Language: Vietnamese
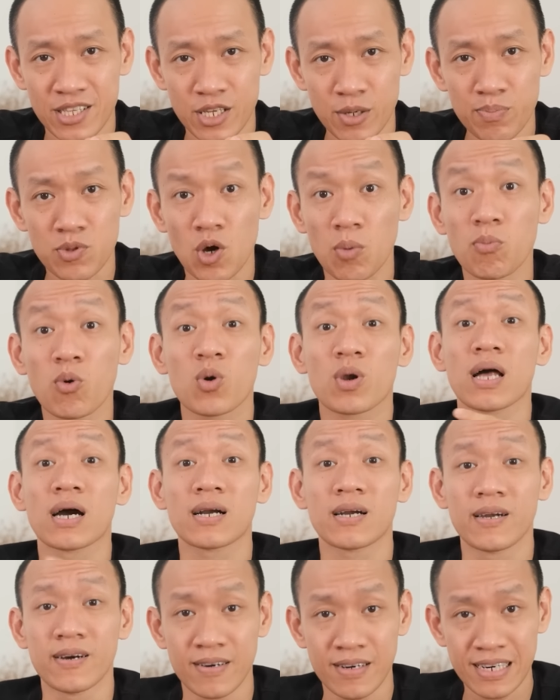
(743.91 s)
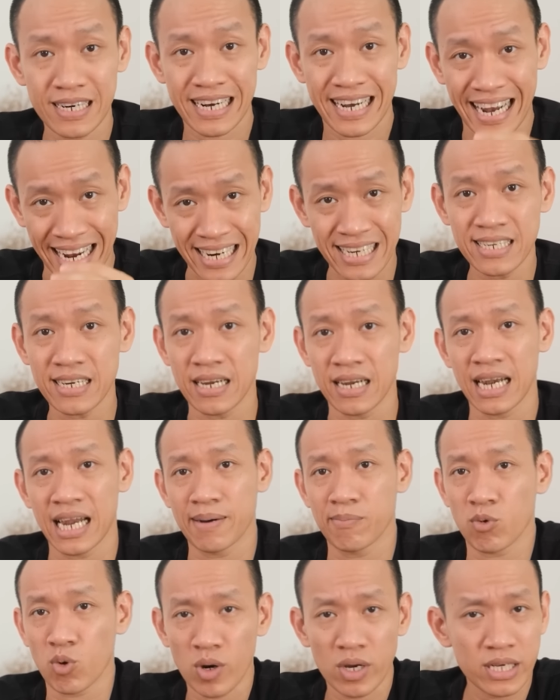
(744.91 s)
giúp tôi một lần nữa khẳng định
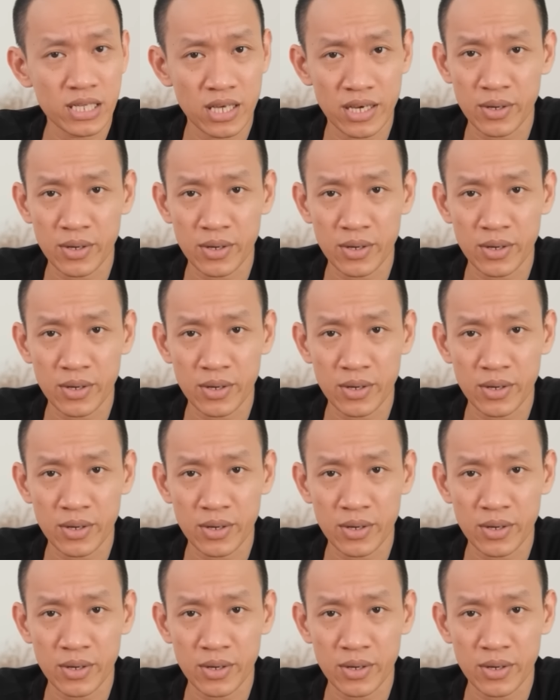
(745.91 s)
lại một lý